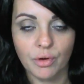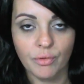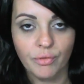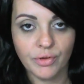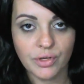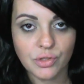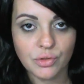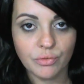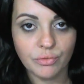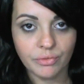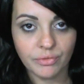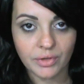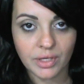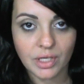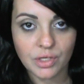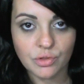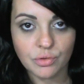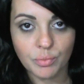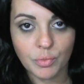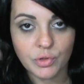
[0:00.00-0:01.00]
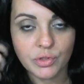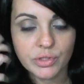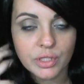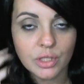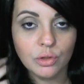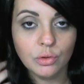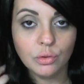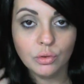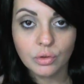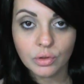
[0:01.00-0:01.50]
eu fiz um vídeo
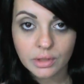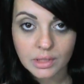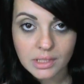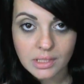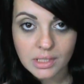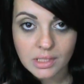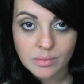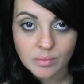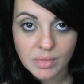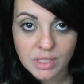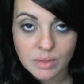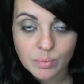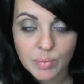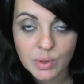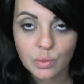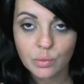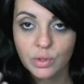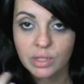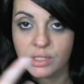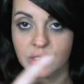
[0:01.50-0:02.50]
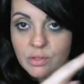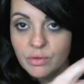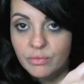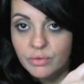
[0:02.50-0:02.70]
mostrando todas as minhas perucas.